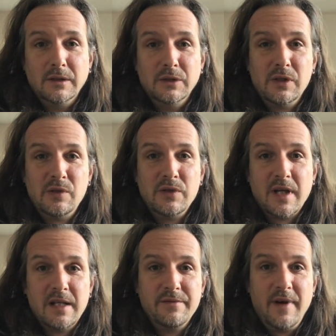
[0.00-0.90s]
Ja, und
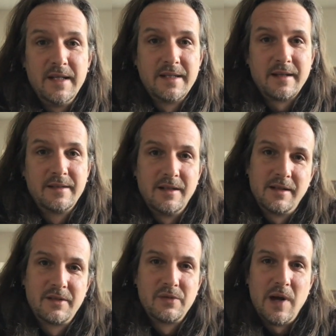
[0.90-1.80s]
ein weiterer
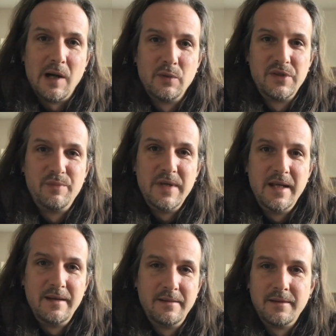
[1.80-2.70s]
Tag zu Hause
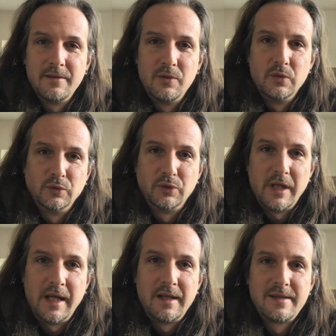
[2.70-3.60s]
beginnt und
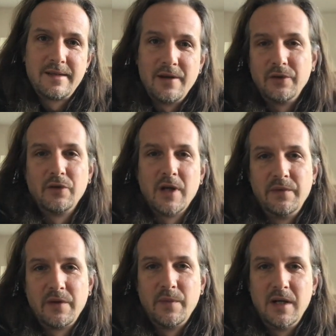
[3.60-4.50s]
ich zeige euch
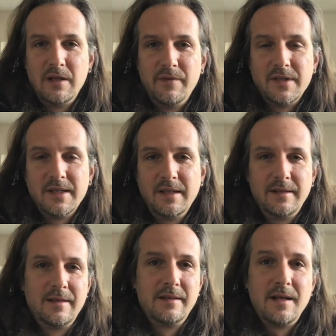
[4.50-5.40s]
einfach mal, was
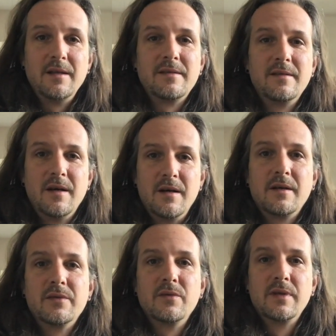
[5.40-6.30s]
ich den ganzen
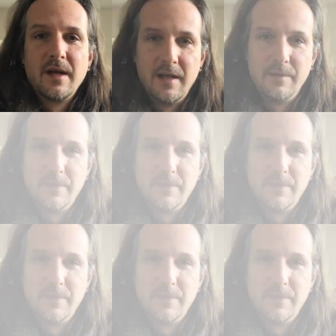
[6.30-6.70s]
Tag so treibe.